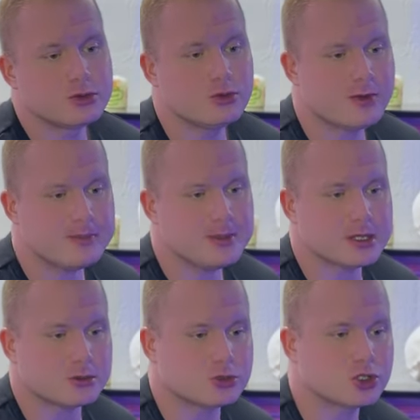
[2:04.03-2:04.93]
Ну,
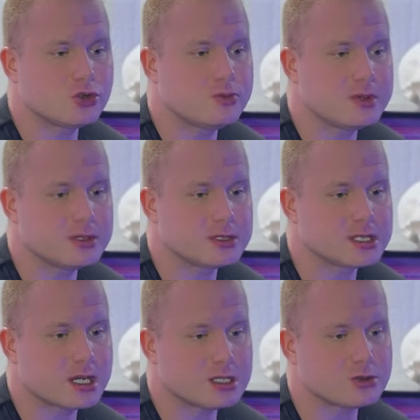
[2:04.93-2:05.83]
во-первых, чтобы
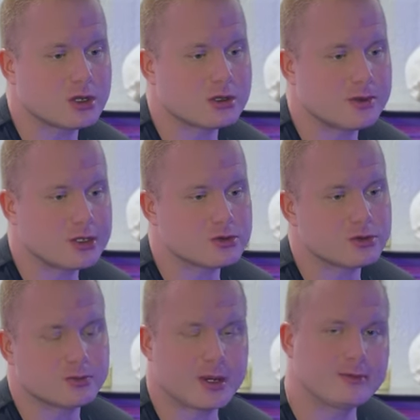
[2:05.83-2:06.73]
сразу
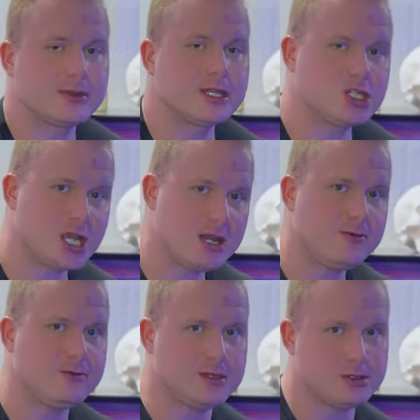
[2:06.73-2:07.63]
оговорюсь, вот прямо в начале
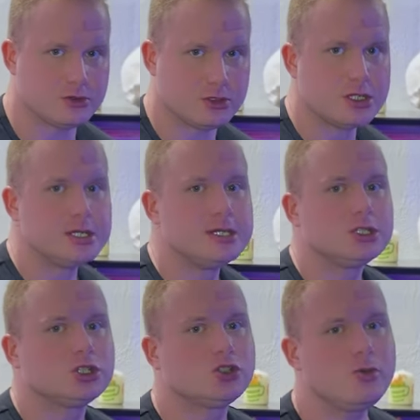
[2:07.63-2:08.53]
видео –
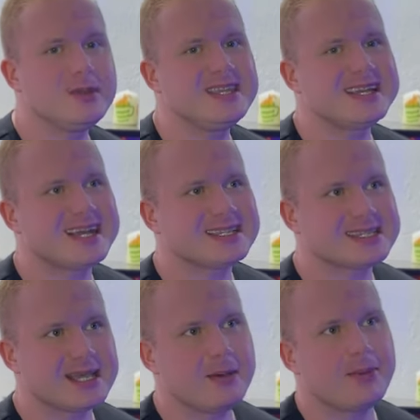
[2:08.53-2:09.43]
чтобы до
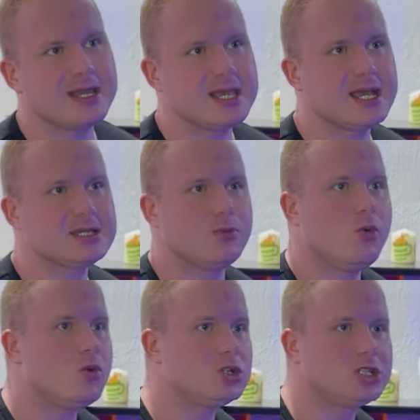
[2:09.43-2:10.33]
конца понять,
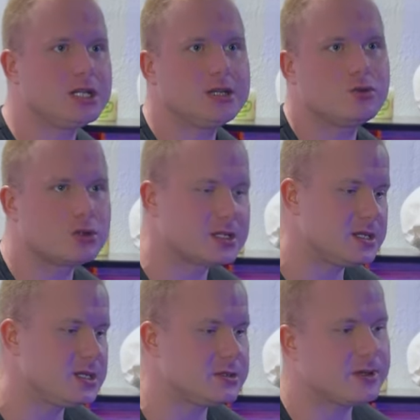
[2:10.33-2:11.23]
можно ли
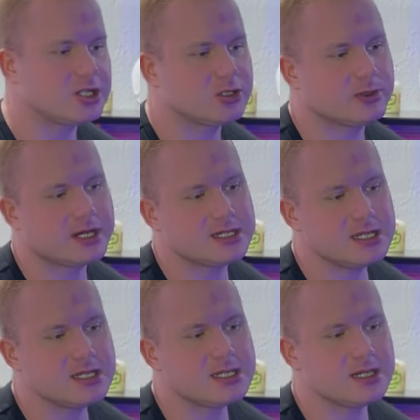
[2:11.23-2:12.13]
курсить вашим
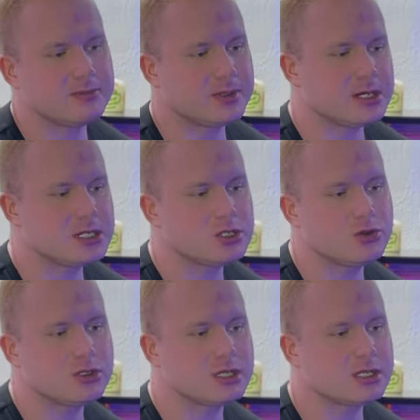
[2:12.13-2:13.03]
родителям,
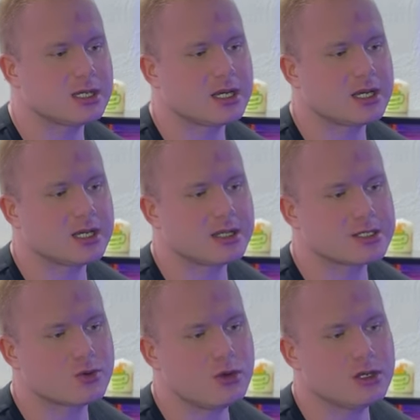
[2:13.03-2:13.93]
принесет это,
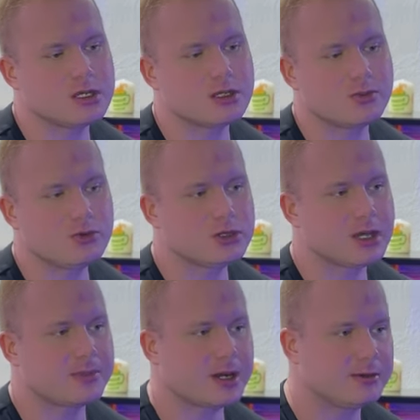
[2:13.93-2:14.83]
насколько это будет
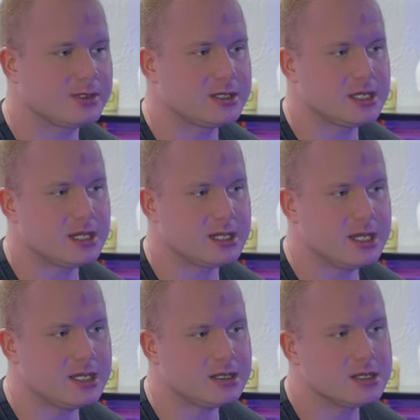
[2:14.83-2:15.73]
оправдано или
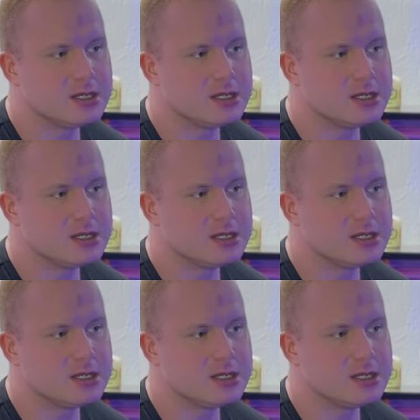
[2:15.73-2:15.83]
нет,